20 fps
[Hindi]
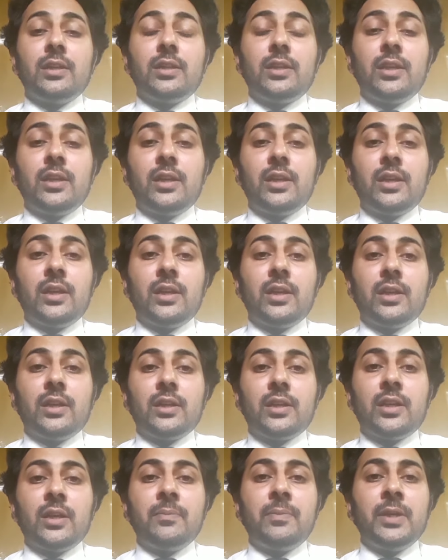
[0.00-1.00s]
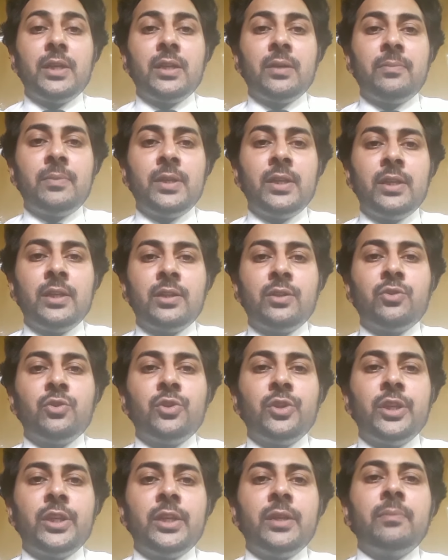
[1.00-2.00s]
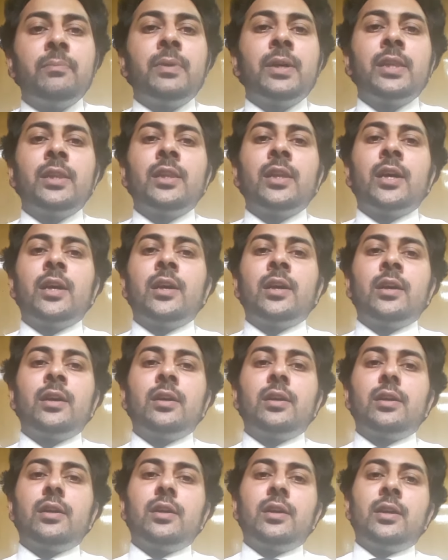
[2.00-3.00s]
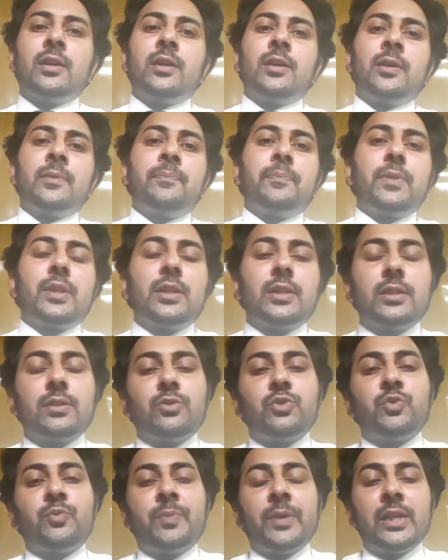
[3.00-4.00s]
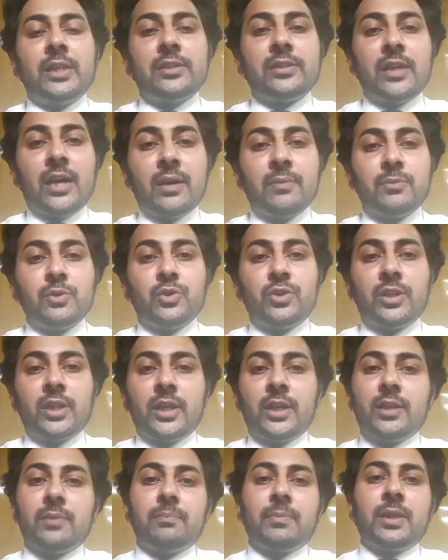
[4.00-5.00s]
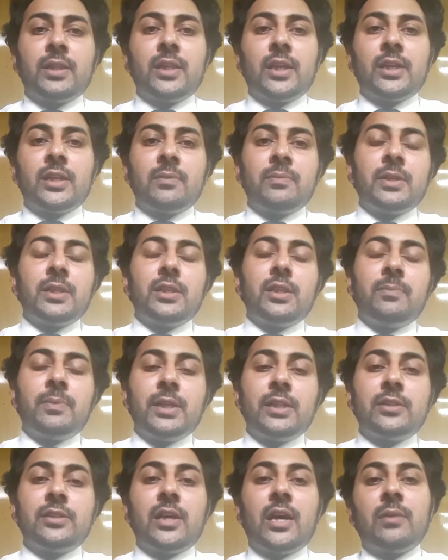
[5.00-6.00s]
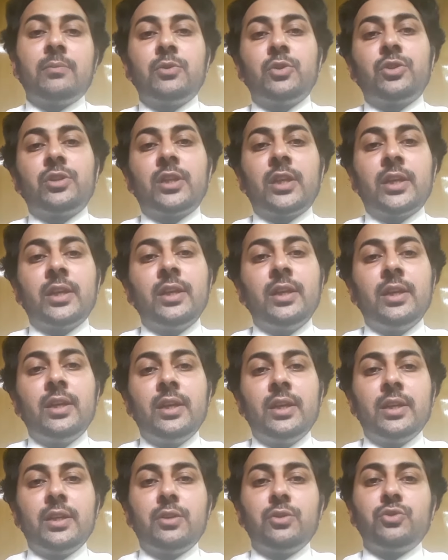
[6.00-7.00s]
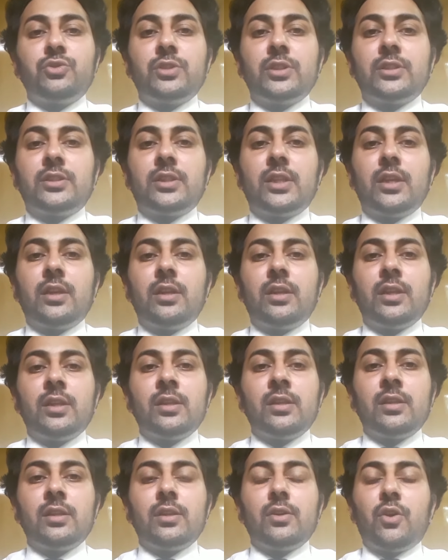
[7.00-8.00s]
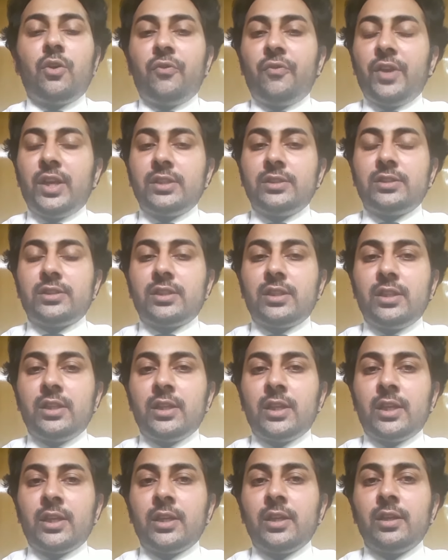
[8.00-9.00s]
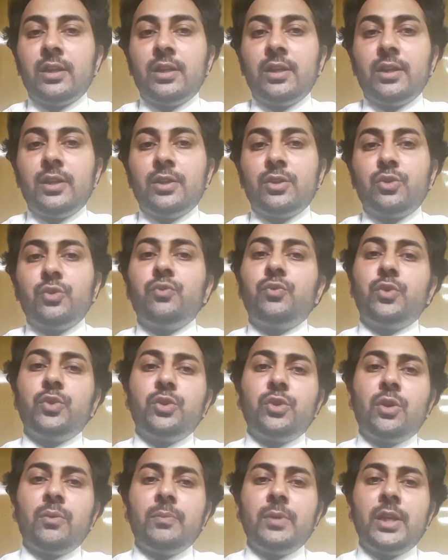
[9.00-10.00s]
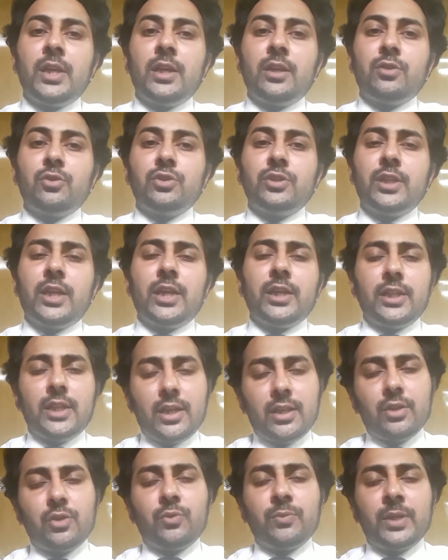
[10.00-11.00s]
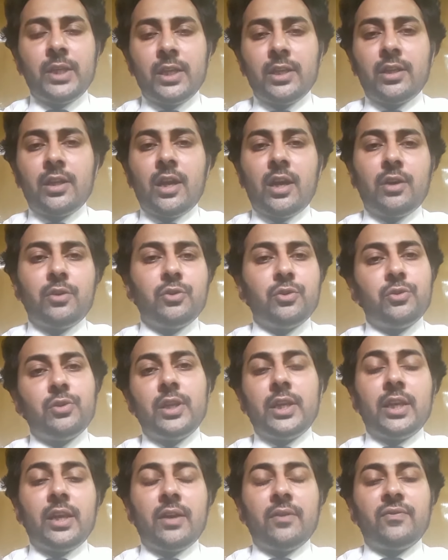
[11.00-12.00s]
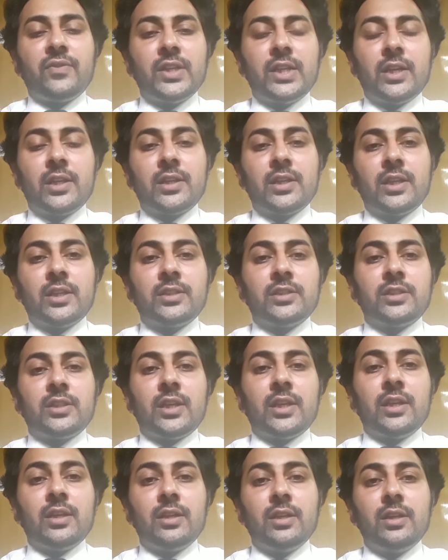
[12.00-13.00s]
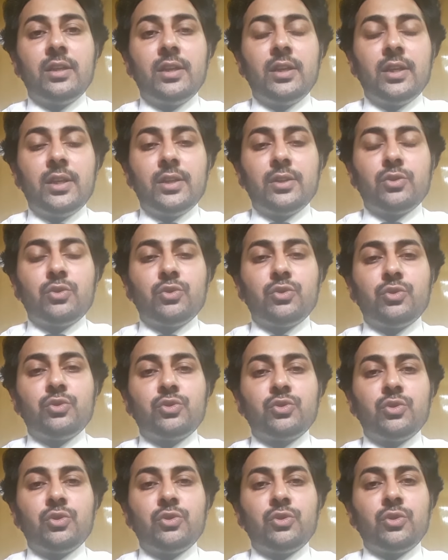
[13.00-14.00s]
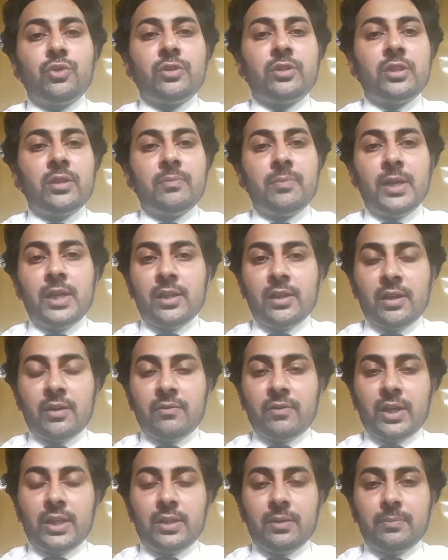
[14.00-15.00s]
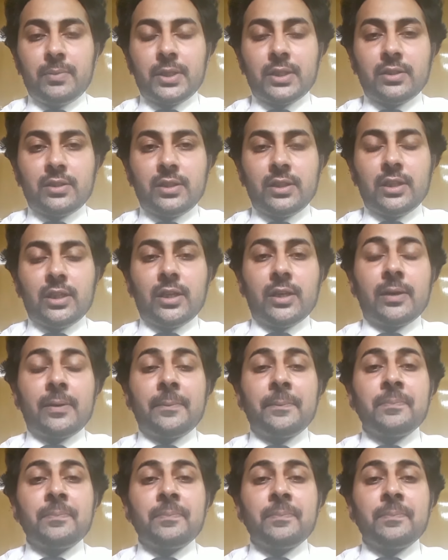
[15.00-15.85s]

कि कभी कभी कोई बंदा आ, उस पे इल्ज़ाम होता है बंदा या बंदी पे इल्ज़ाम होता है कि उसने सर्टन ऑफेंस किया है तो वो नॉमिनेट हो जाए या नॉमिनेट ना हो लेकिन एफआईआर कट जाए तो उसको कोर्ट से बेल करवानी पड़ती है